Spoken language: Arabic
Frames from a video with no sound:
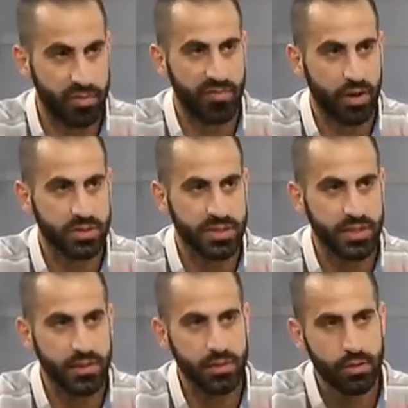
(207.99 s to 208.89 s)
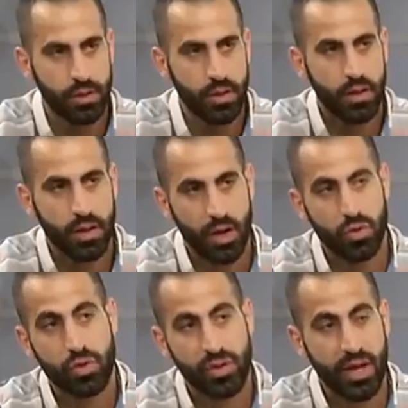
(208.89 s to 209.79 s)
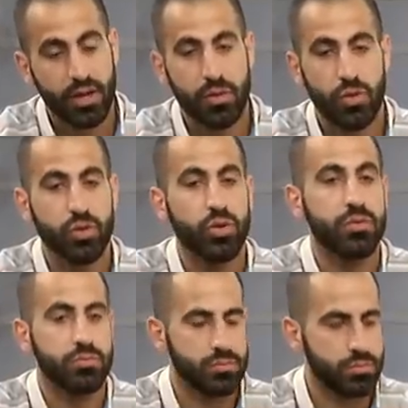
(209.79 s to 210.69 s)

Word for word: فلسطين للاردن كانت الاردن